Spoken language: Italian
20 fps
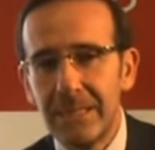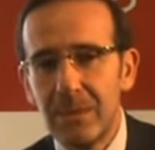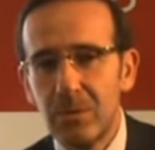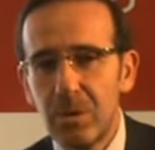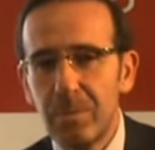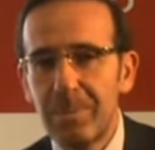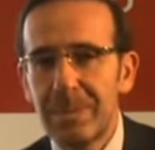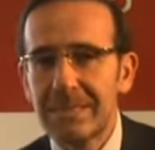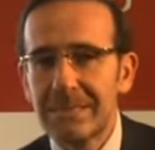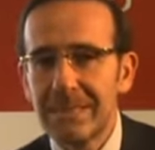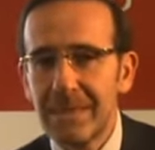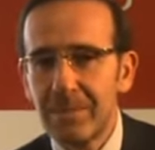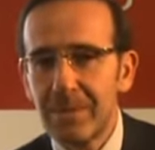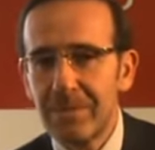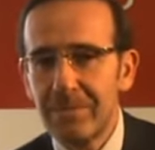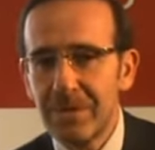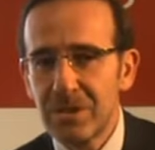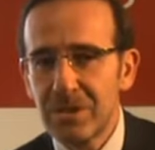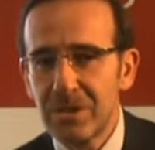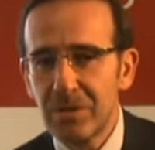Noi pensiamo
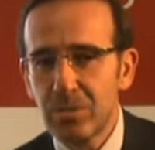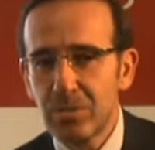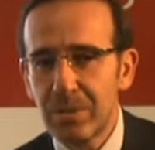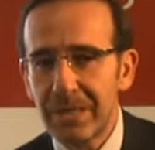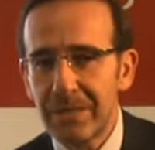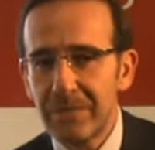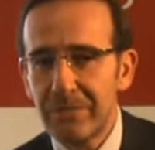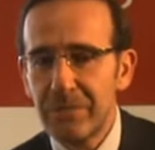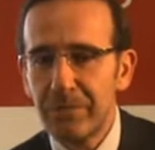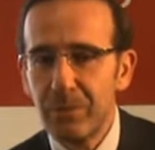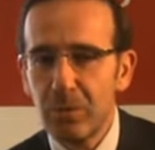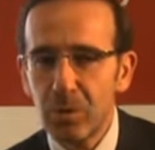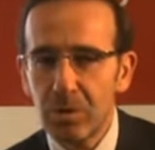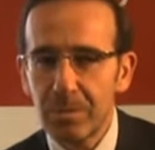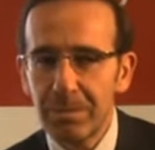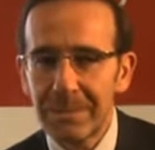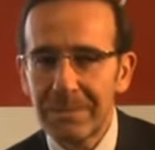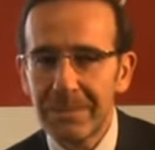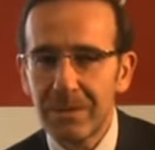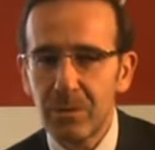invece ad una
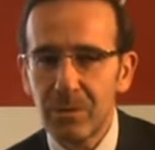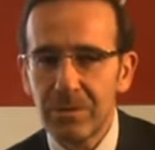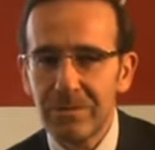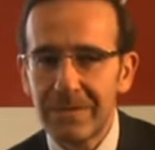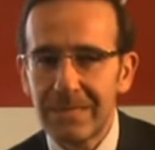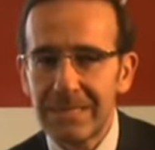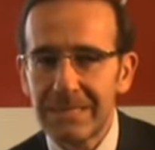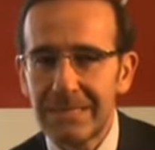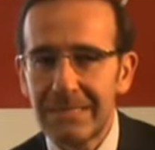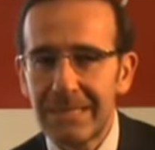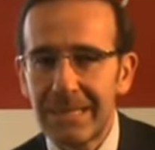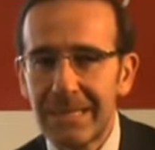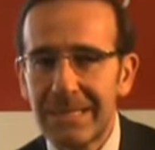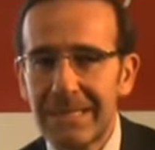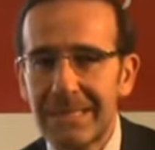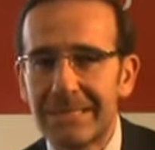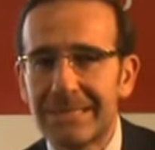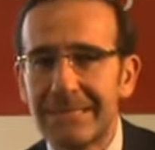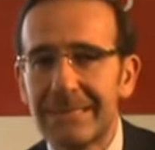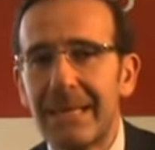riforma dell'università
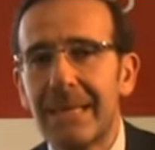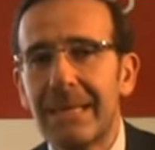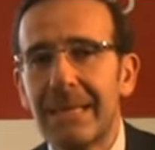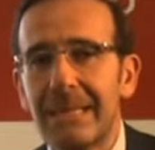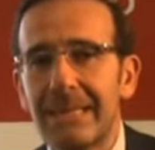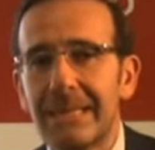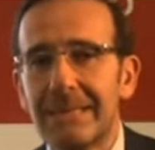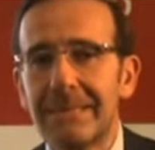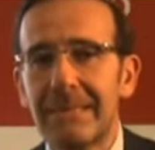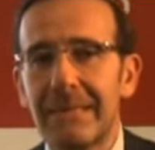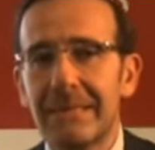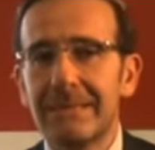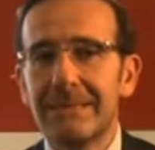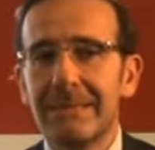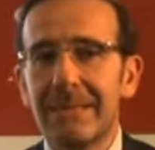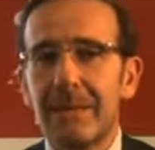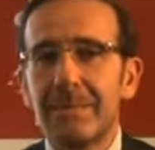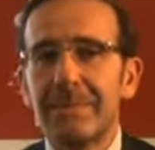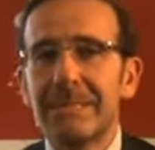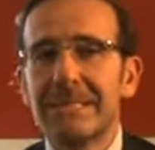che tagli i
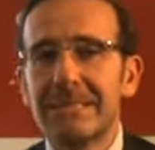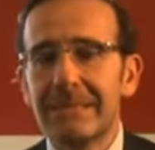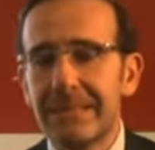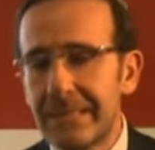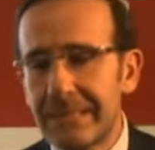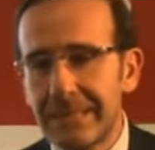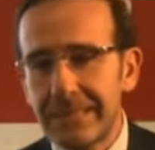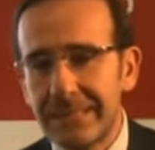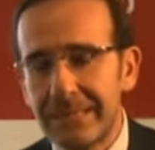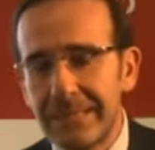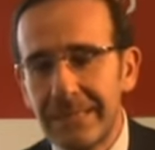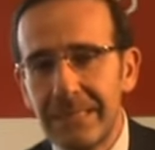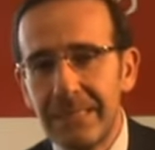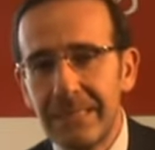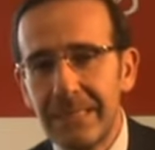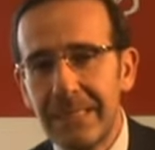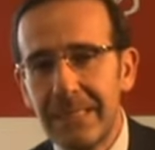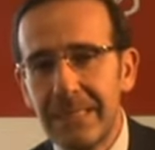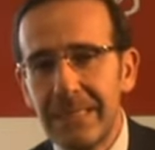tanti rami secchi,